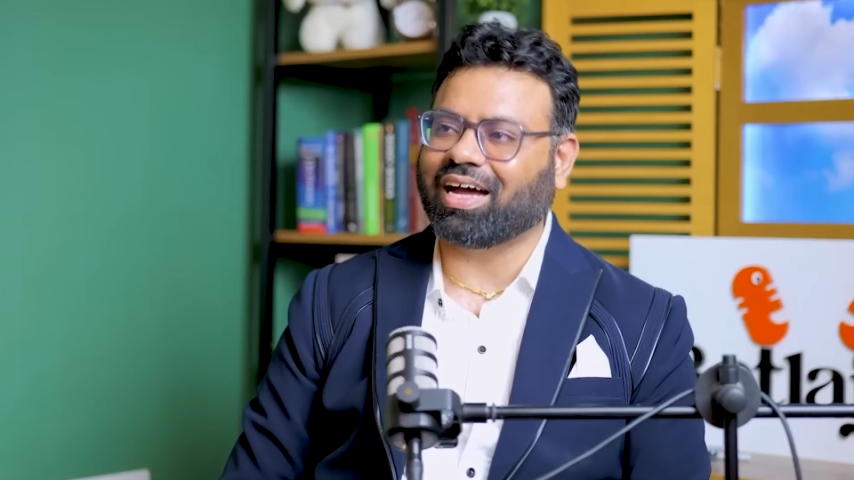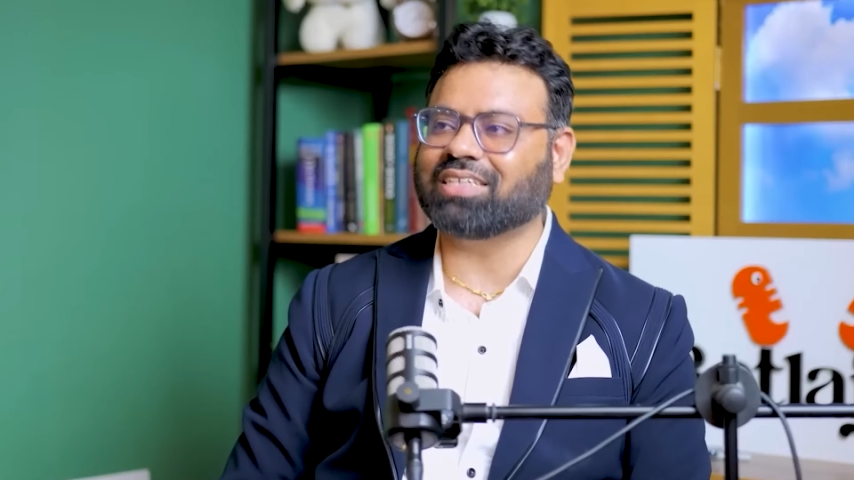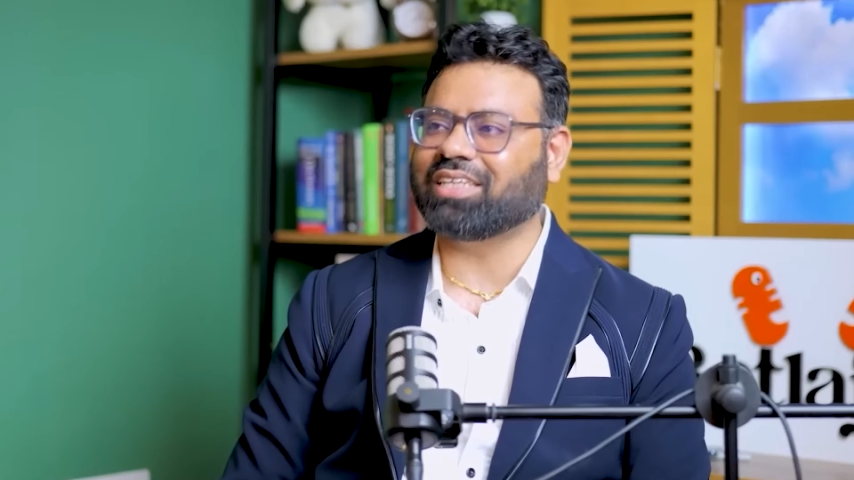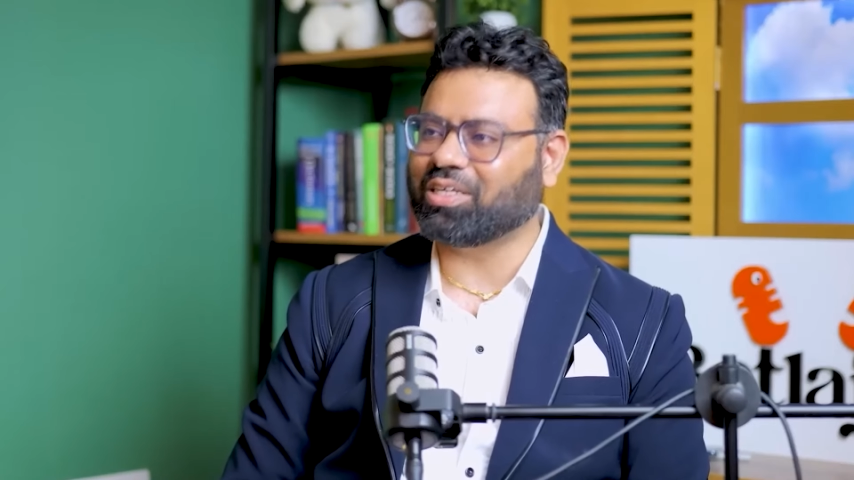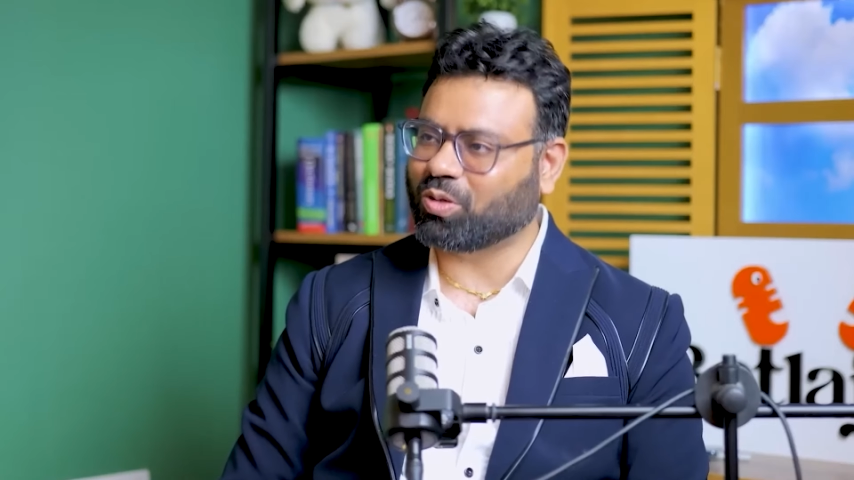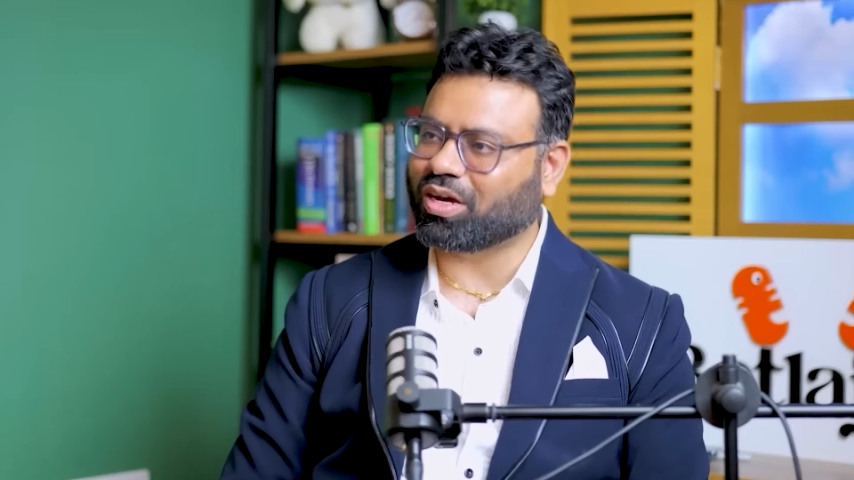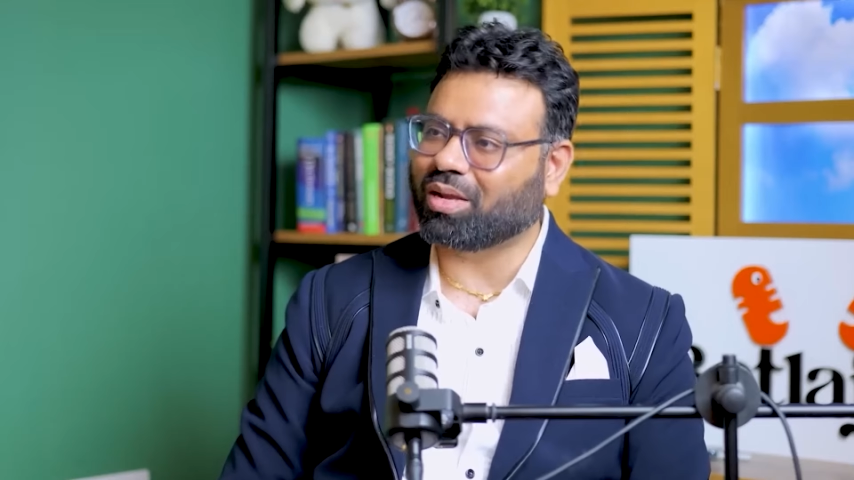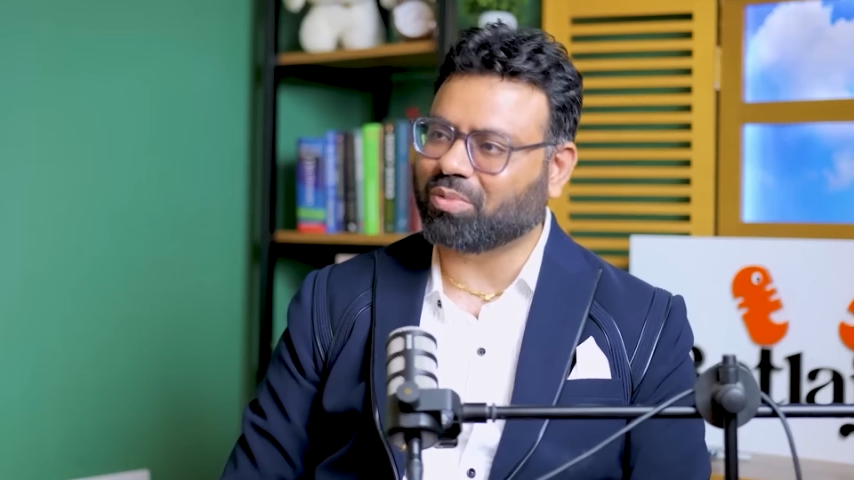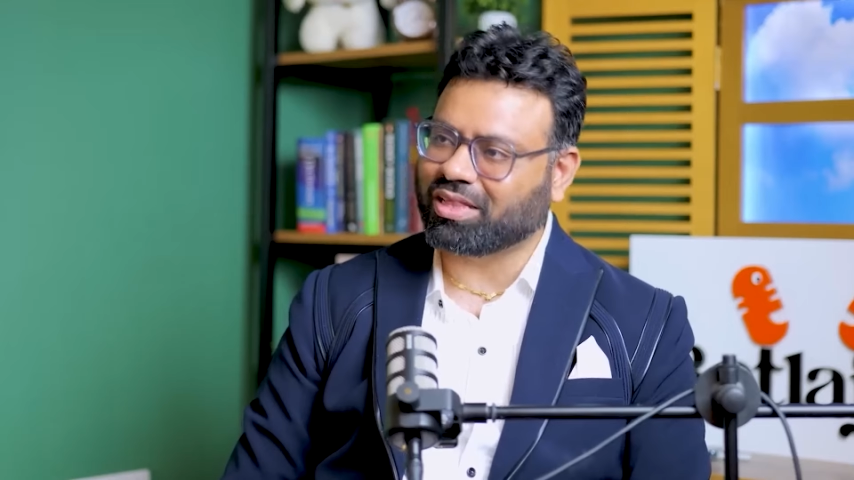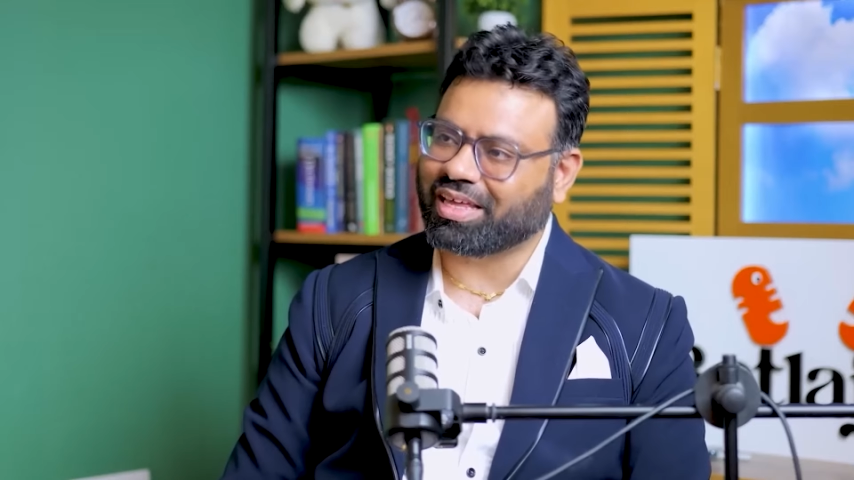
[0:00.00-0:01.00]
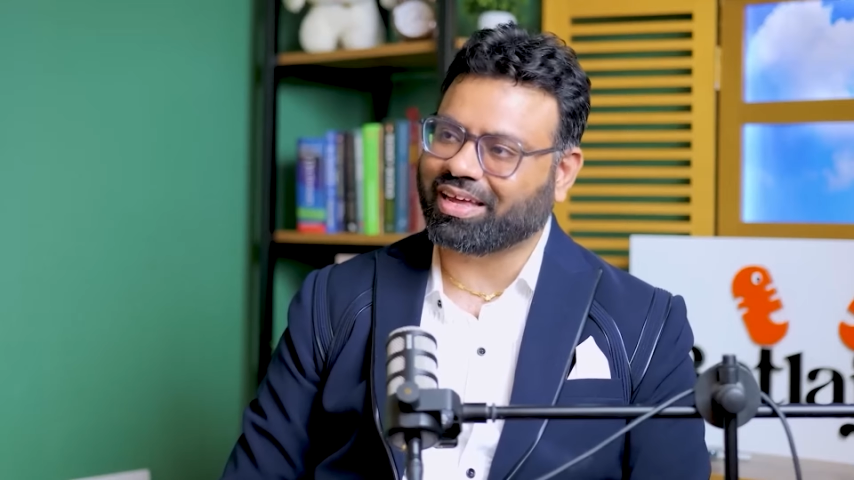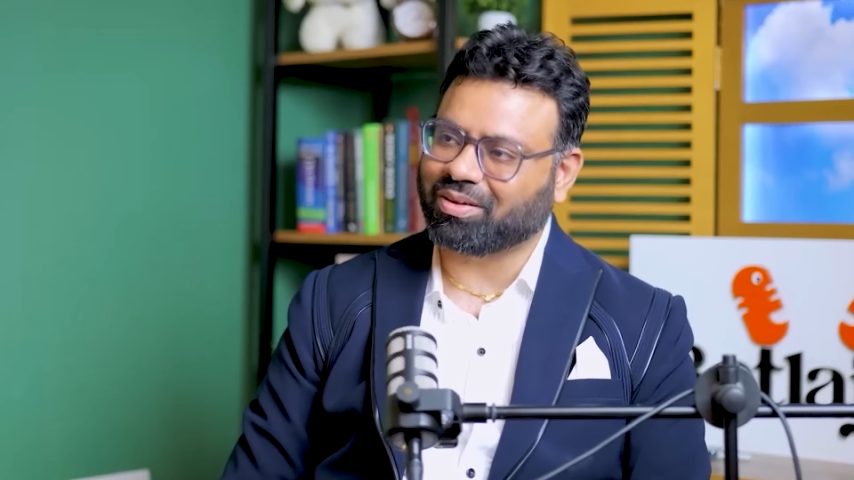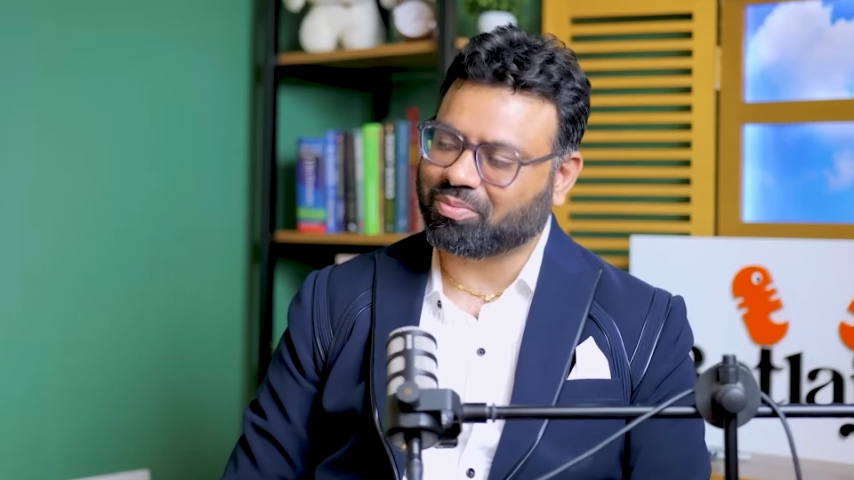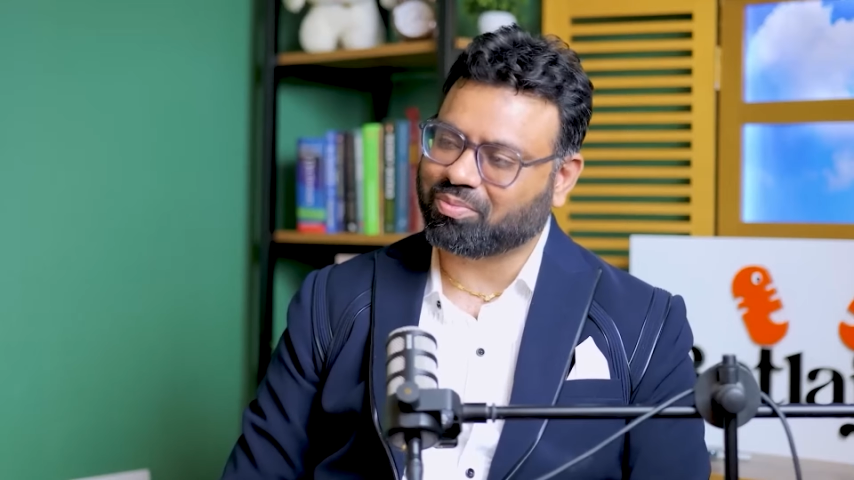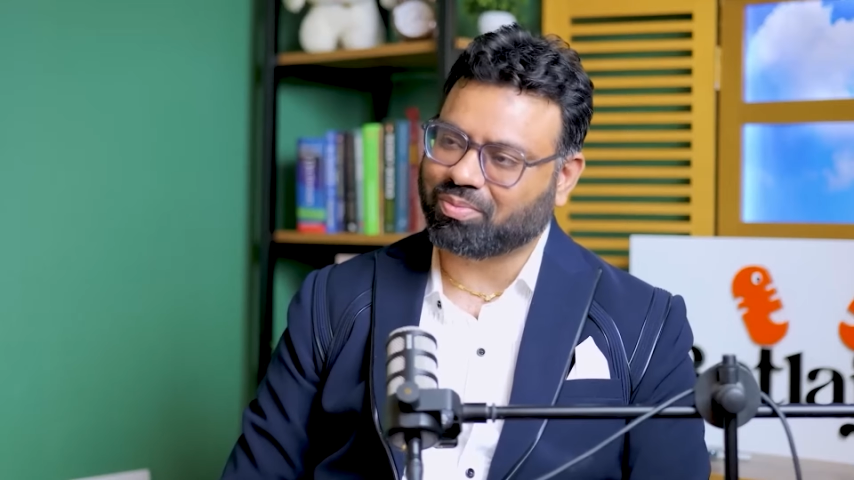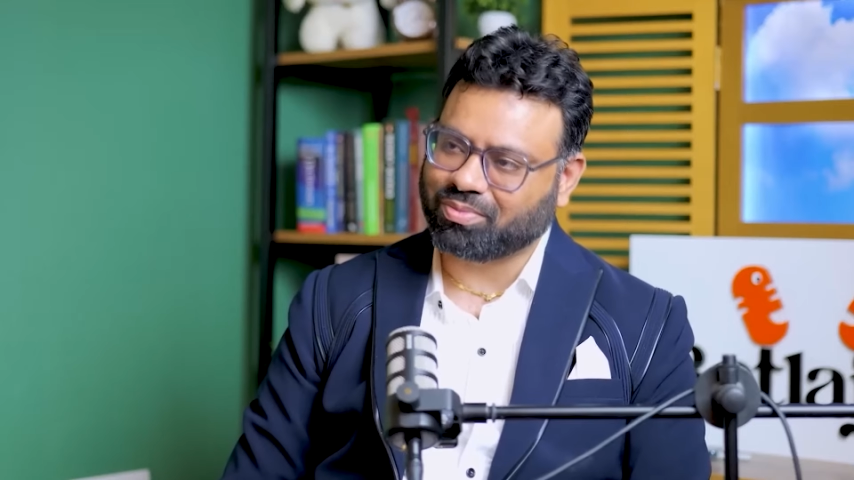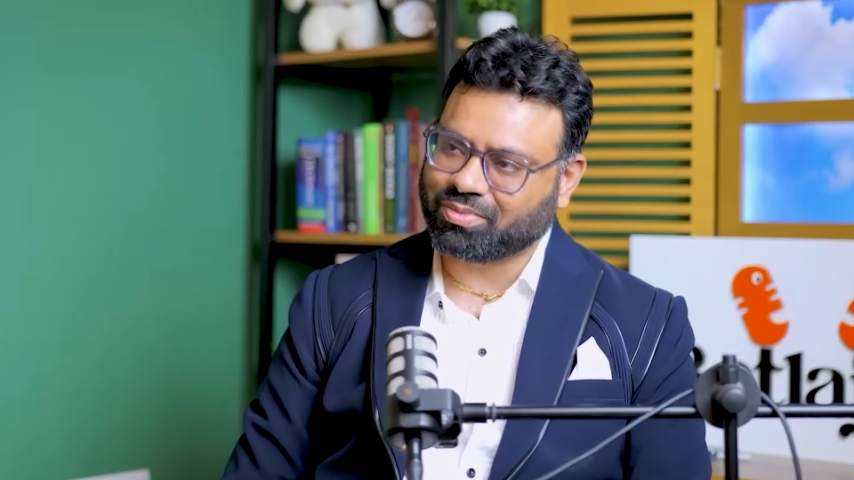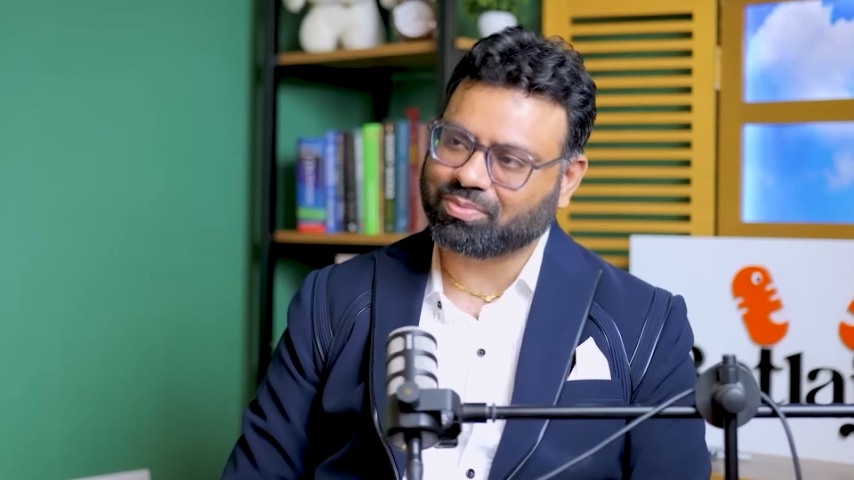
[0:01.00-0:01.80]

आज नहीं तो कल मिलता है